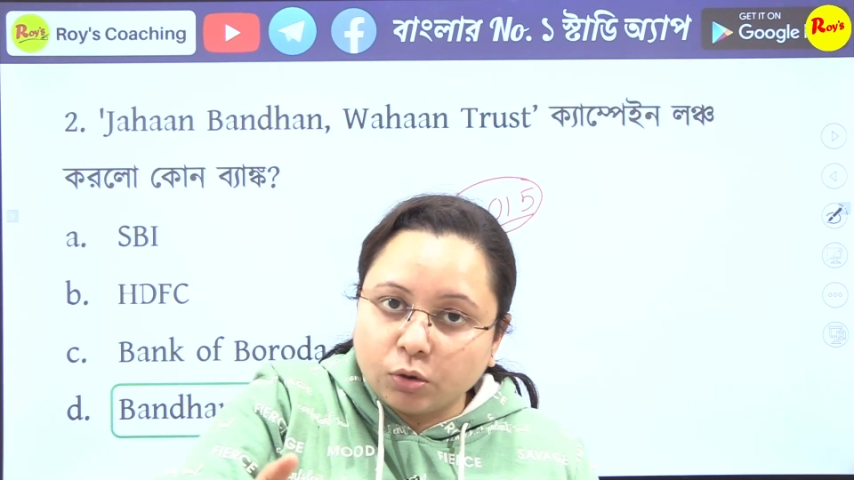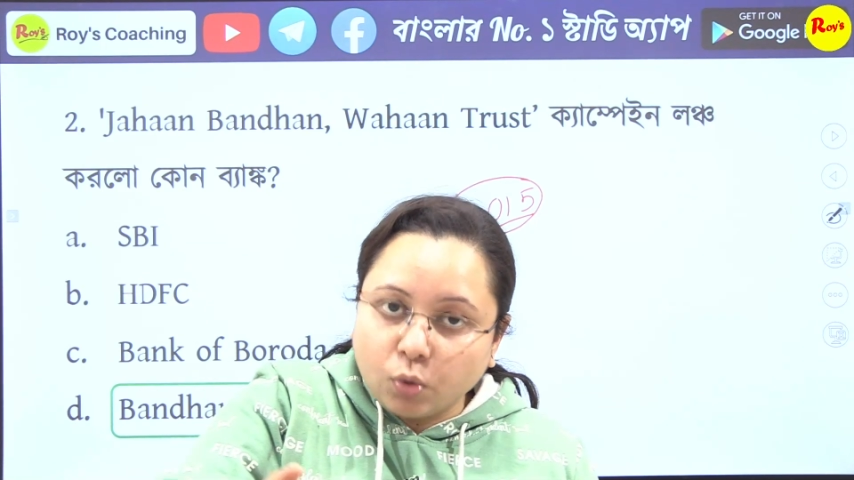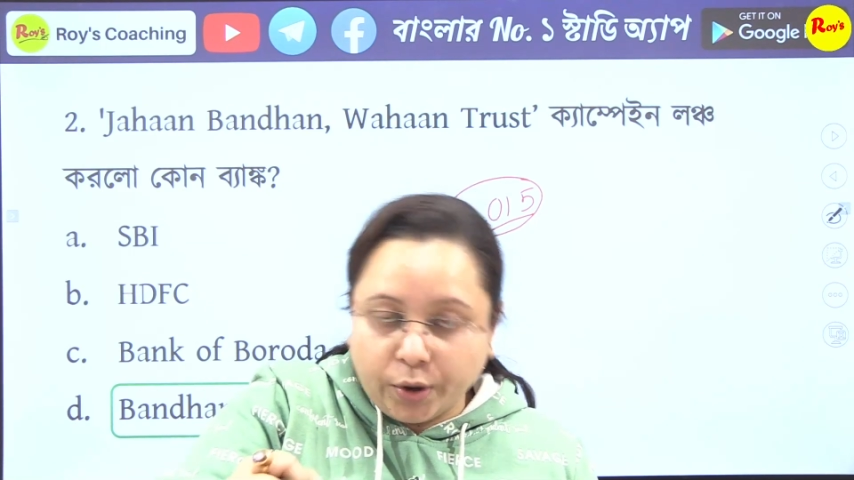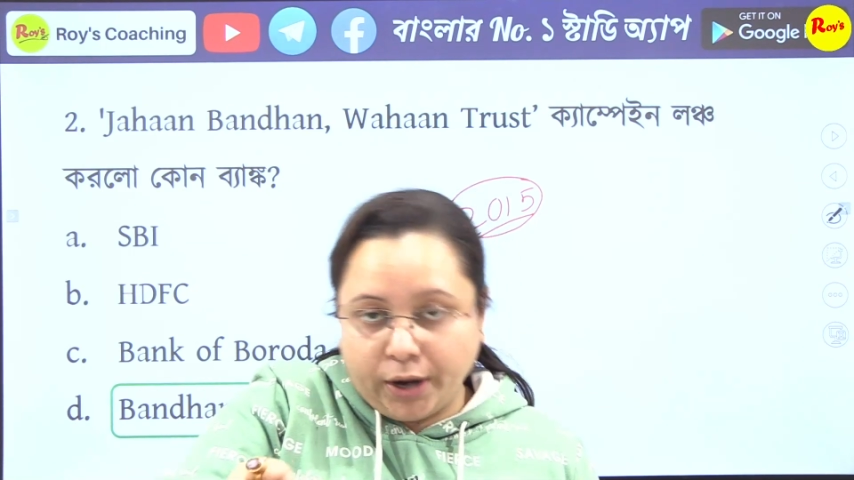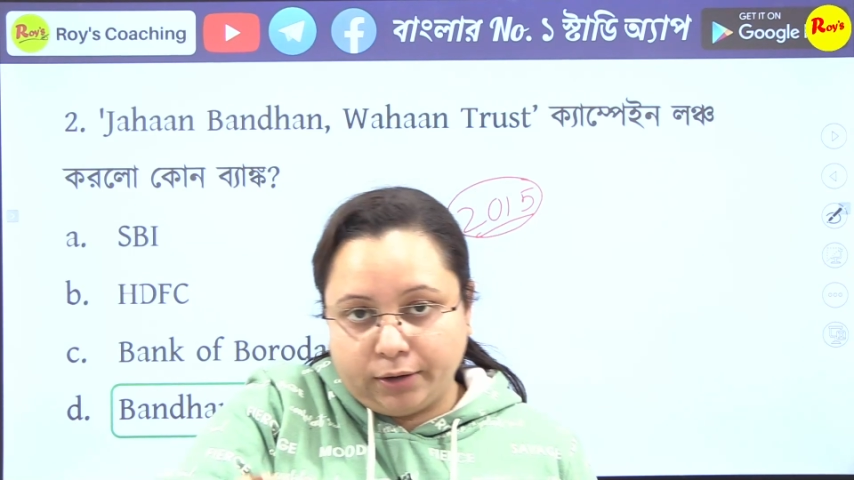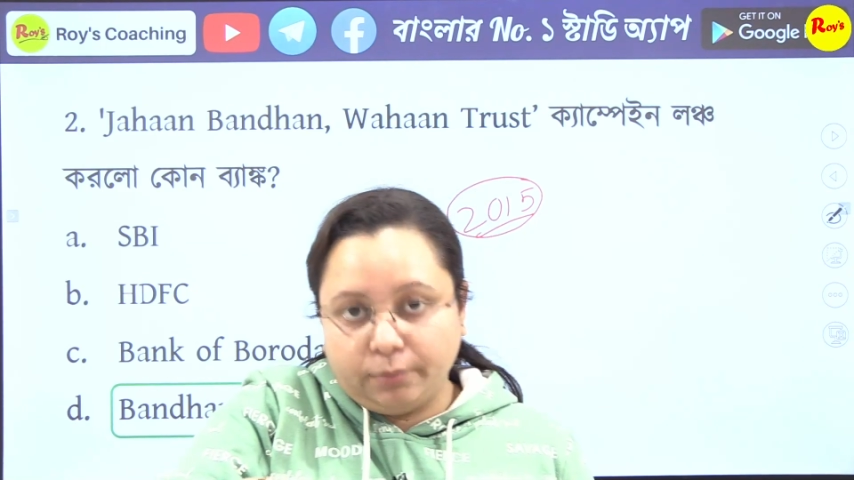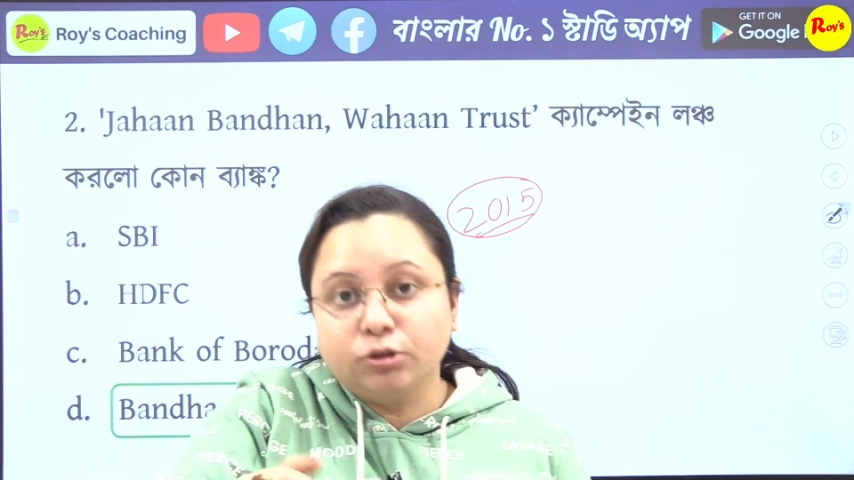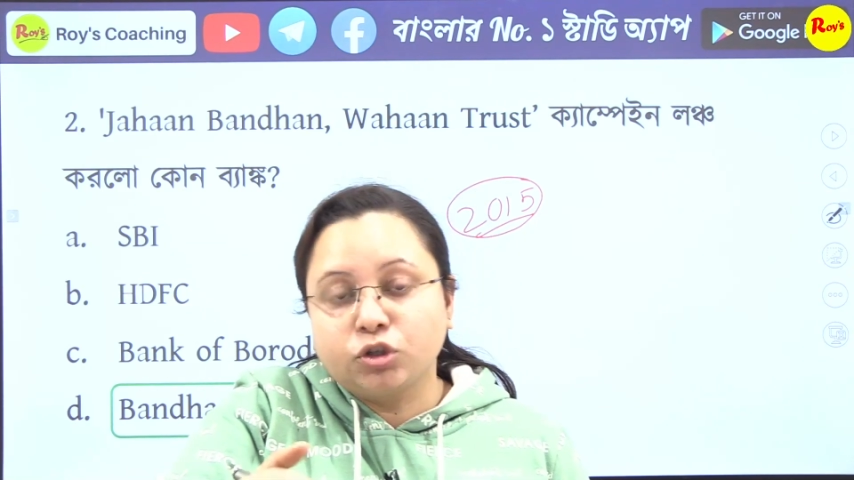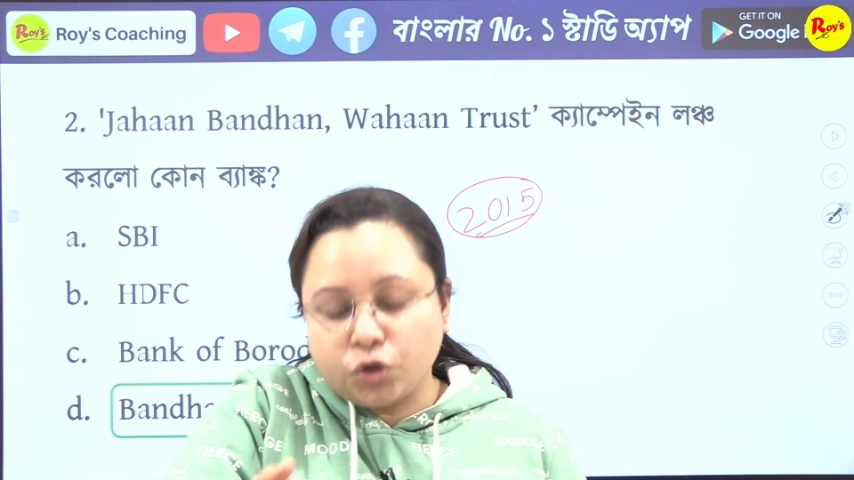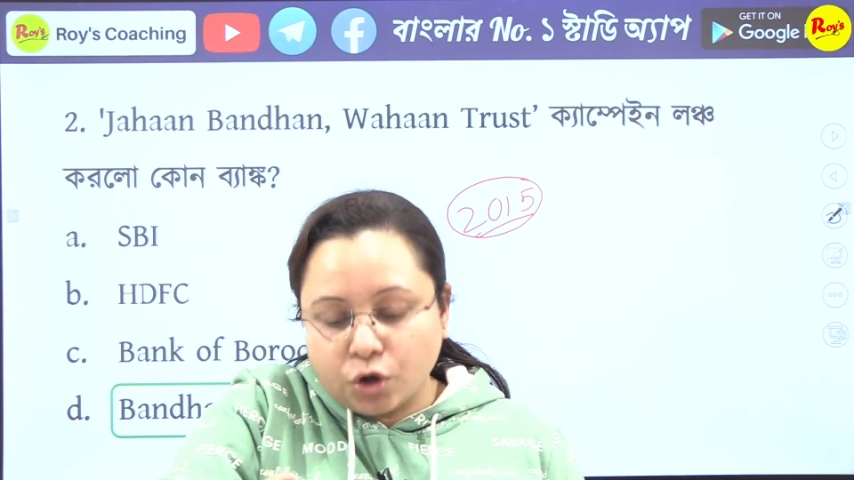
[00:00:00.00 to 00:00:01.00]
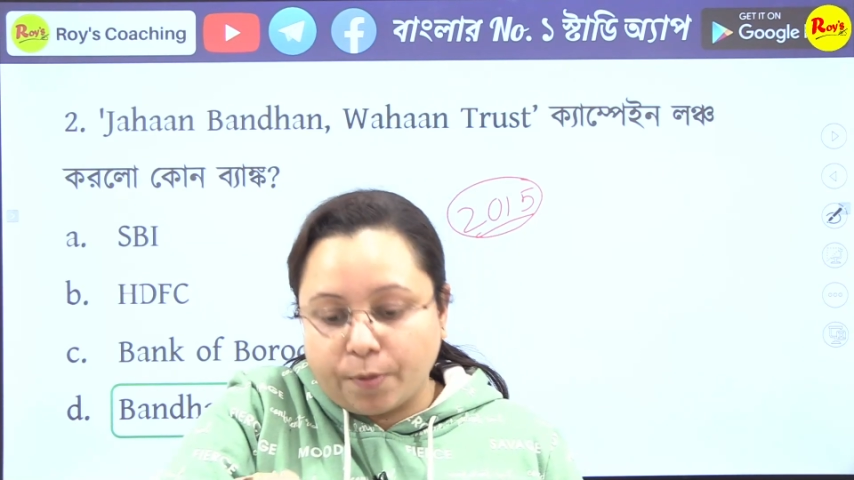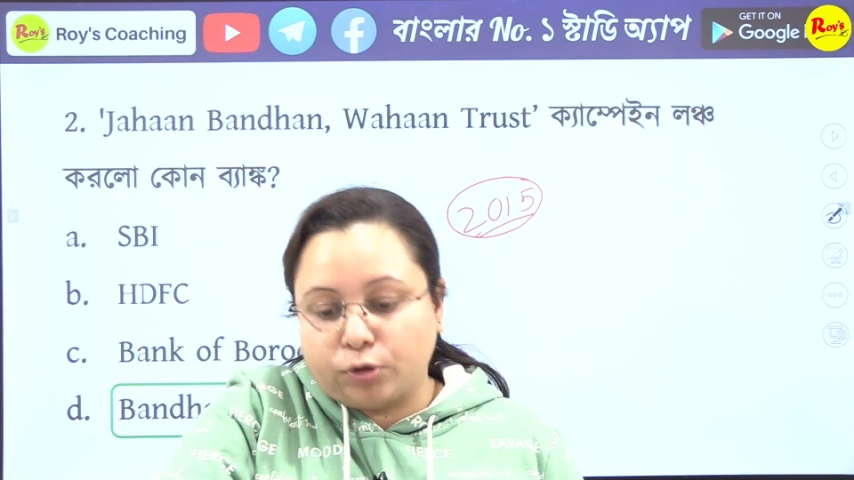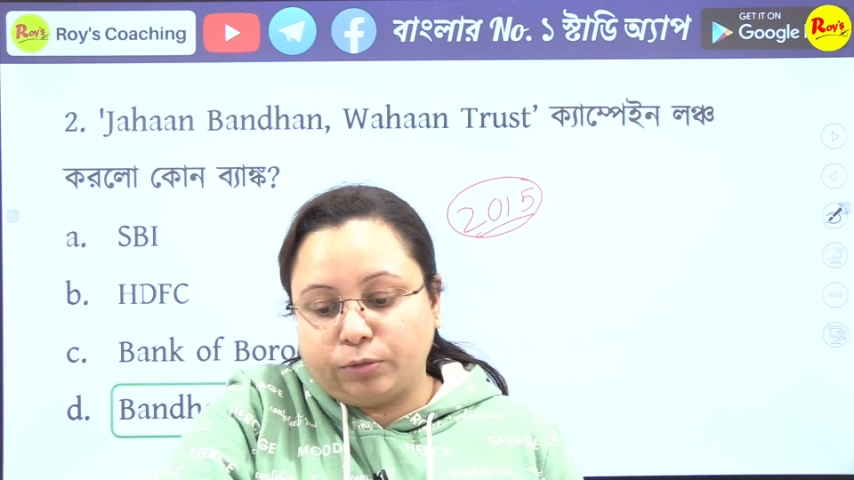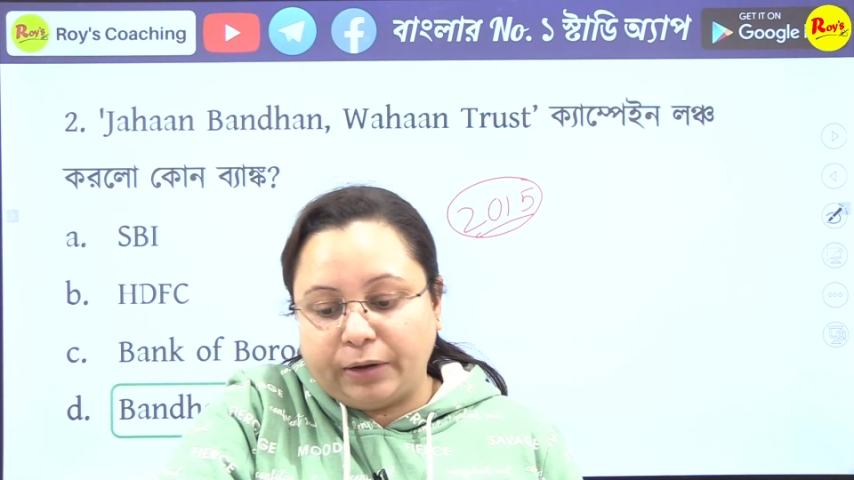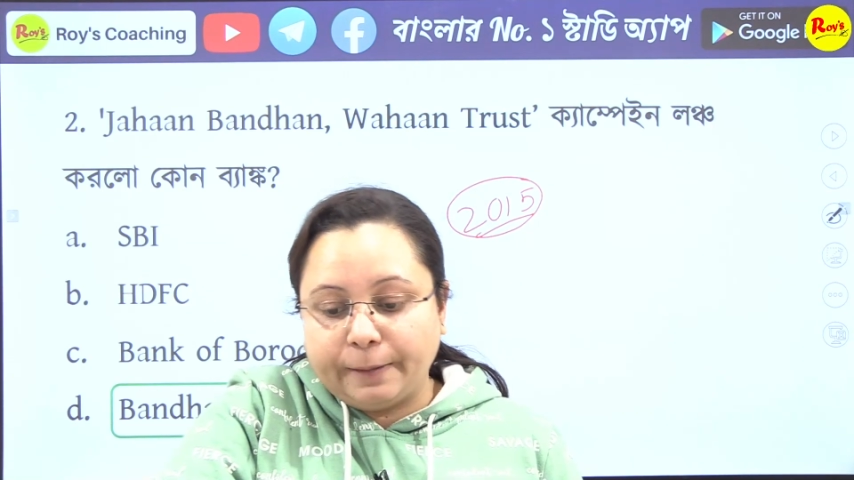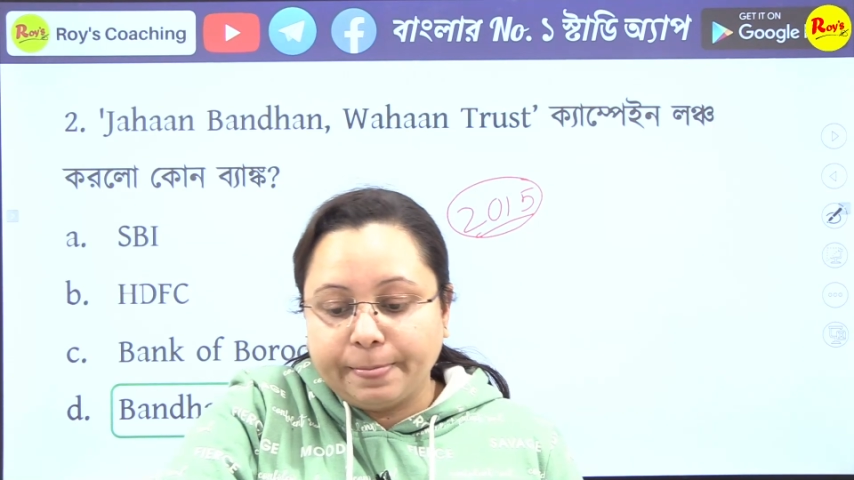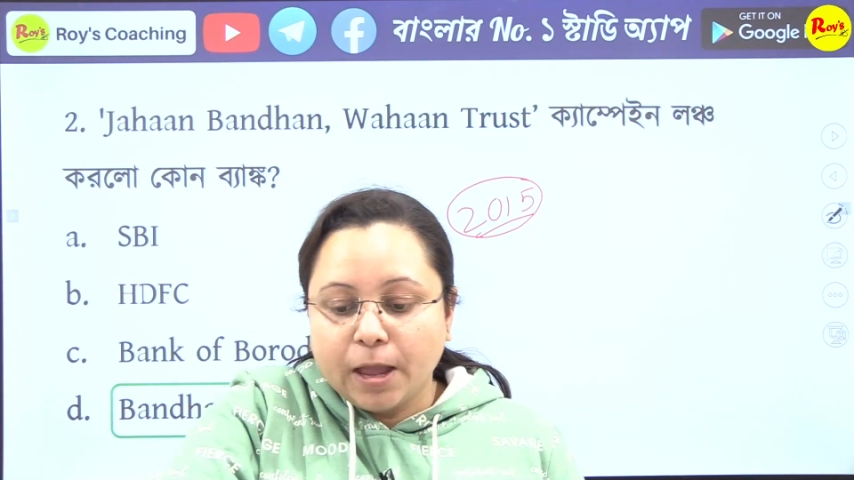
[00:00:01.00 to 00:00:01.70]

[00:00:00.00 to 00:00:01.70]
ওনার এবং সিও e বর্তমানে